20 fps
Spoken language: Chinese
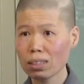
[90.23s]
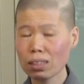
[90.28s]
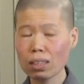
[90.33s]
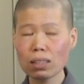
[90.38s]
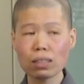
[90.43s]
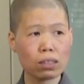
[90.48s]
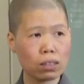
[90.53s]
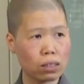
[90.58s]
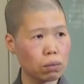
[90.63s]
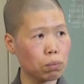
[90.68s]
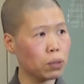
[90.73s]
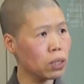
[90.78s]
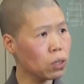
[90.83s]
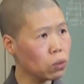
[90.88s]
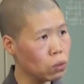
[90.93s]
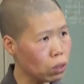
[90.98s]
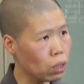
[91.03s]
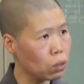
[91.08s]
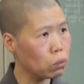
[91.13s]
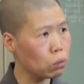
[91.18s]
那什么
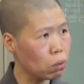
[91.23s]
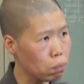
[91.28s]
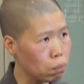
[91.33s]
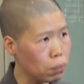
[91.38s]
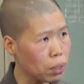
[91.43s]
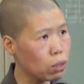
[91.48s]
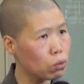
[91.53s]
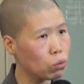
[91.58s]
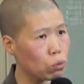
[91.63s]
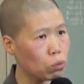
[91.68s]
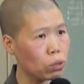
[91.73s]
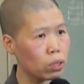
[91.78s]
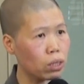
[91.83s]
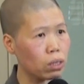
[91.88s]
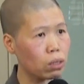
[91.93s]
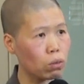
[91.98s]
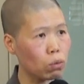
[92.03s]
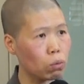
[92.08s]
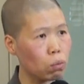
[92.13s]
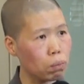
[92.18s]
又叫做灭
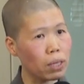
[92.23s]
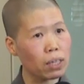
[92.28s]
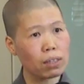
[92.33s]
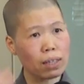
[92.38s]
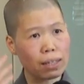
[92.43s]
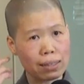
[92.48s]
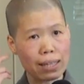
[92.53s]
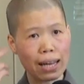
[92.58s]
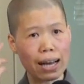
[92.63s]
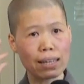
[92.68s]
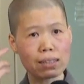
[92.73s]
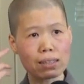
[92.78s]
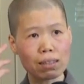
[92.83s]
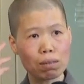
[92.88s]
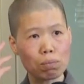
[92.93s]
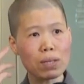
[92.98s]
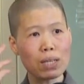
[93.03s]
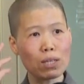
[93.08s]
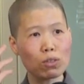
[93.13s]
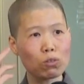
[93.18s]
罪？我们要让大家知
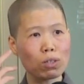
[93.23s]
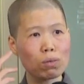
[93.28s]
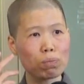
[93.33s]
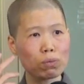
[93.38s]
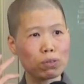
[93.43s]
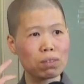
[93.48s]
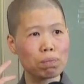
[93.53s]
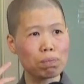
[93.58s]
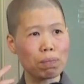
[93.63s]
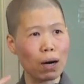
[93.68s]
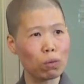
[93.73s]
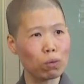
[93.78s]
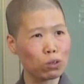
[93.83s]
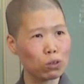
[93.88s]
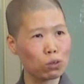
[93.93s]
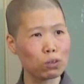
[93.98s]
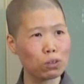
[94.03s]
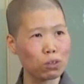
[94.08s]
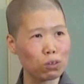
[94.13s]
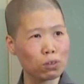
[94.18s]
道，灭罪不是把
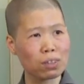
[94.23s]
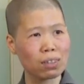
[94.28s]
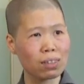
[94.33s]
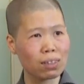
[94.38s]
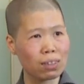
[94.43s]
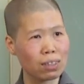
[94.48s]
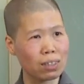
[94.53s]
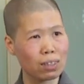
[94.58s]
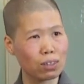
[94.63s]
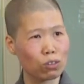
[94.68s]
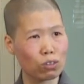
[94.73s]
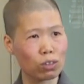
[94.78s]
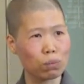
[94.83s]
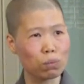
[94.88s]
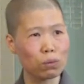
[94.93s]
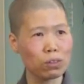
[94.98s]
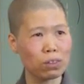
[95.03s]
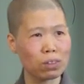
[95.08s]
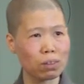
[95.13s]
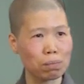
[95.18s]
我做错的事情全
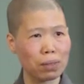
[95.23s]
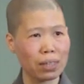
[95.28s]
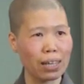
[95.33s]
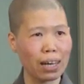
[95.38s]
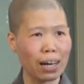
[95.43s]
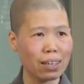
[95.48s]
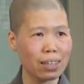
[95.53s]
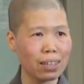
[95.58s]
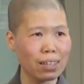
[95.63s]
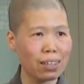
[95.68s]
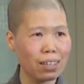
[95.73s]
部怎么样？